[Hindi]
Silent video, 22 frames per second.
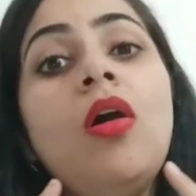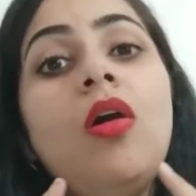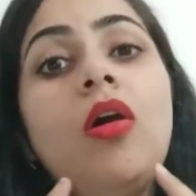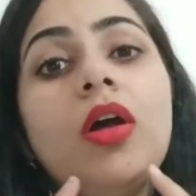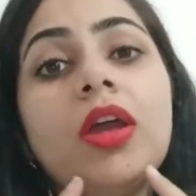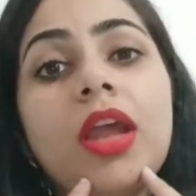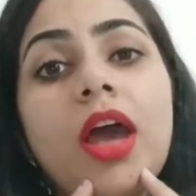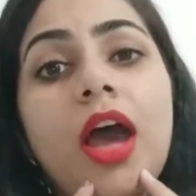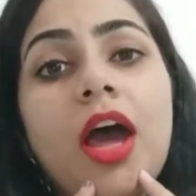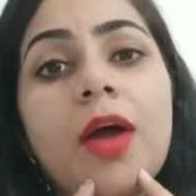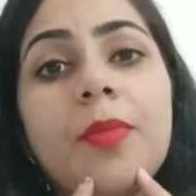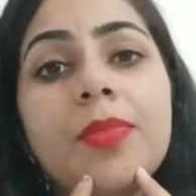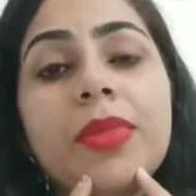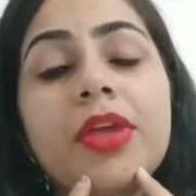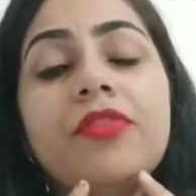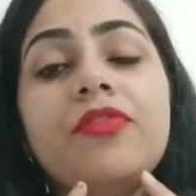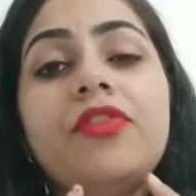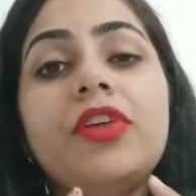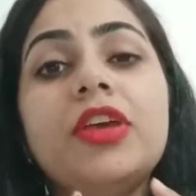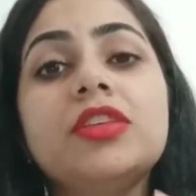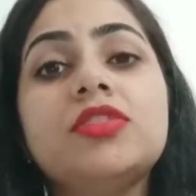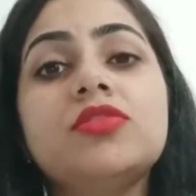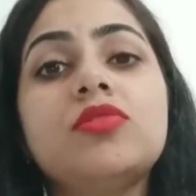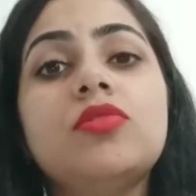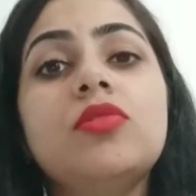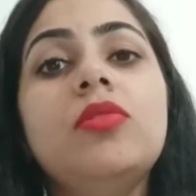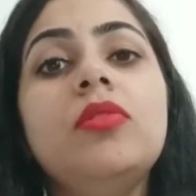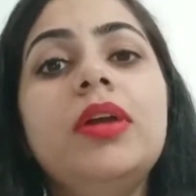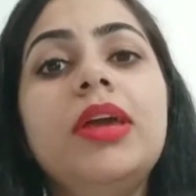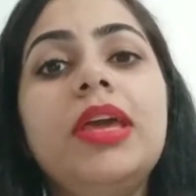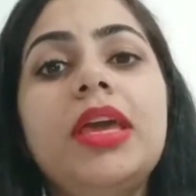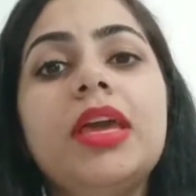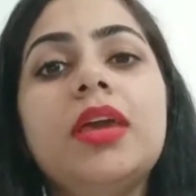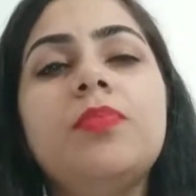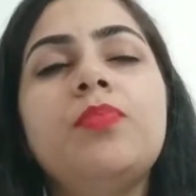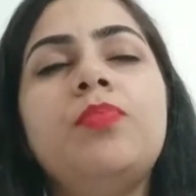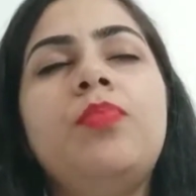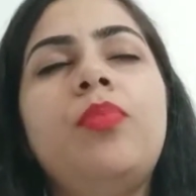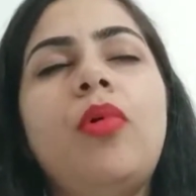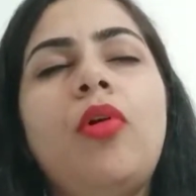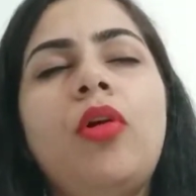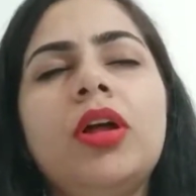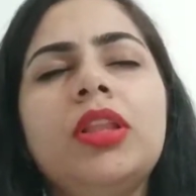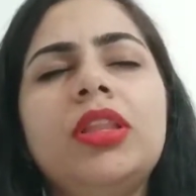और आपके फेस को एक
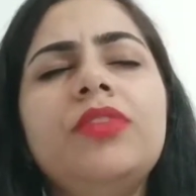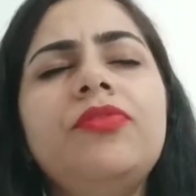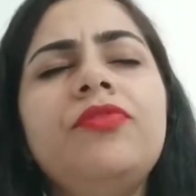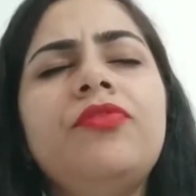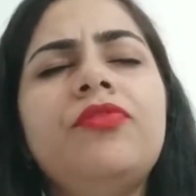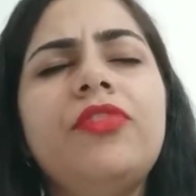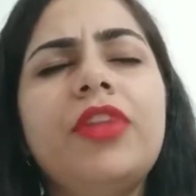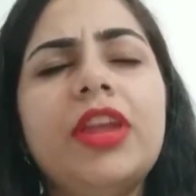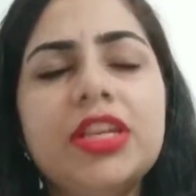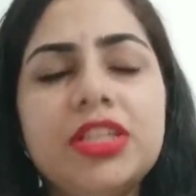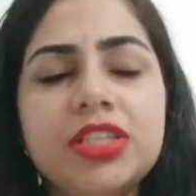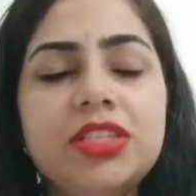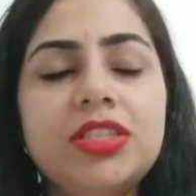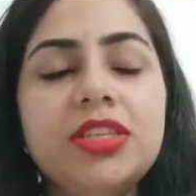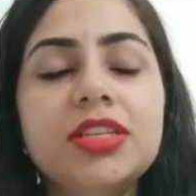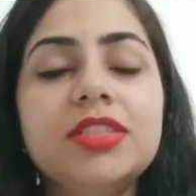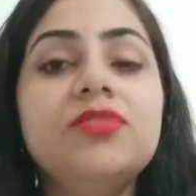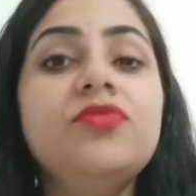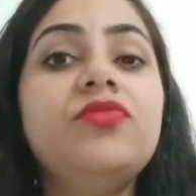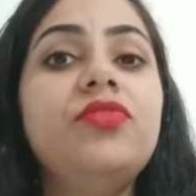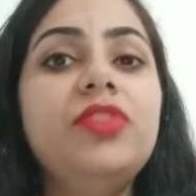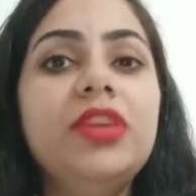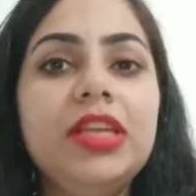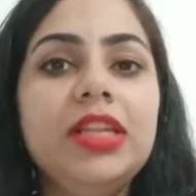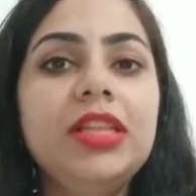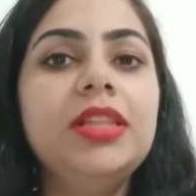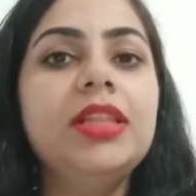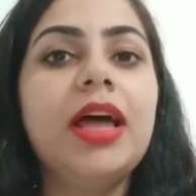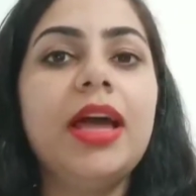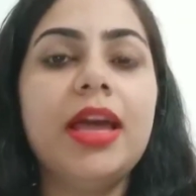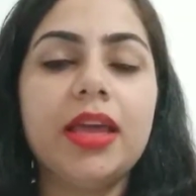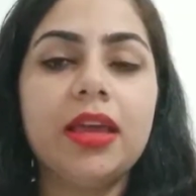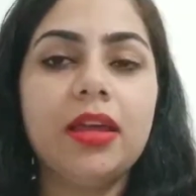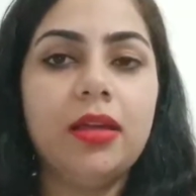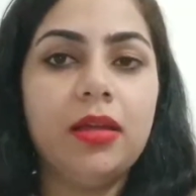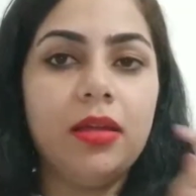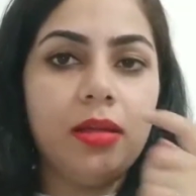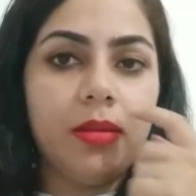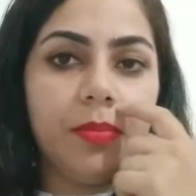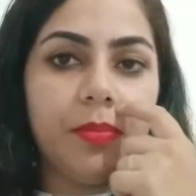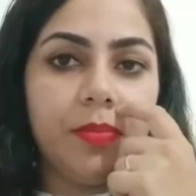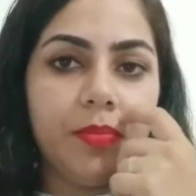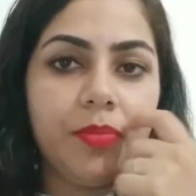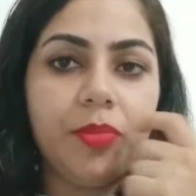बहुत ही फ्रेशनेस फील
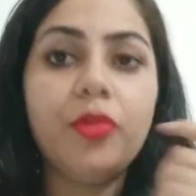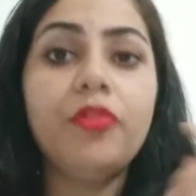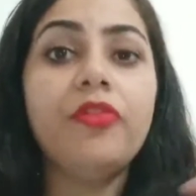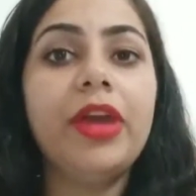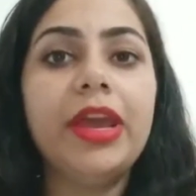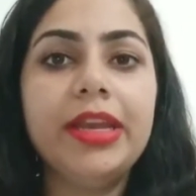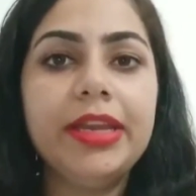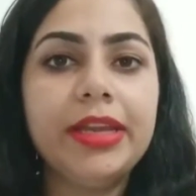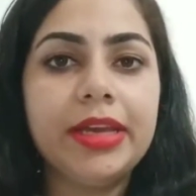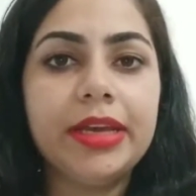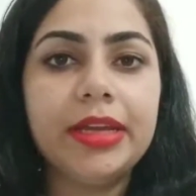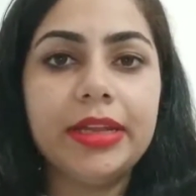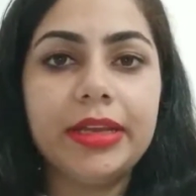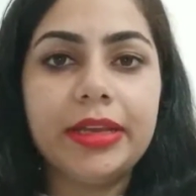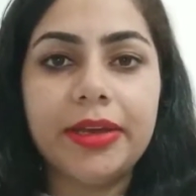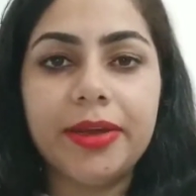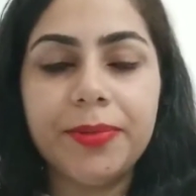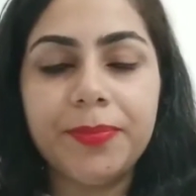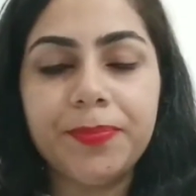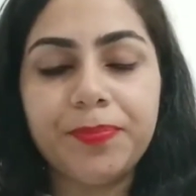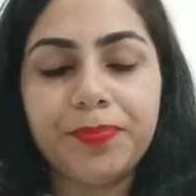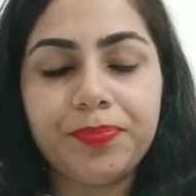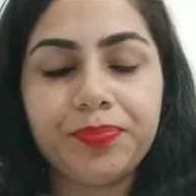प्रोवाइड करेगा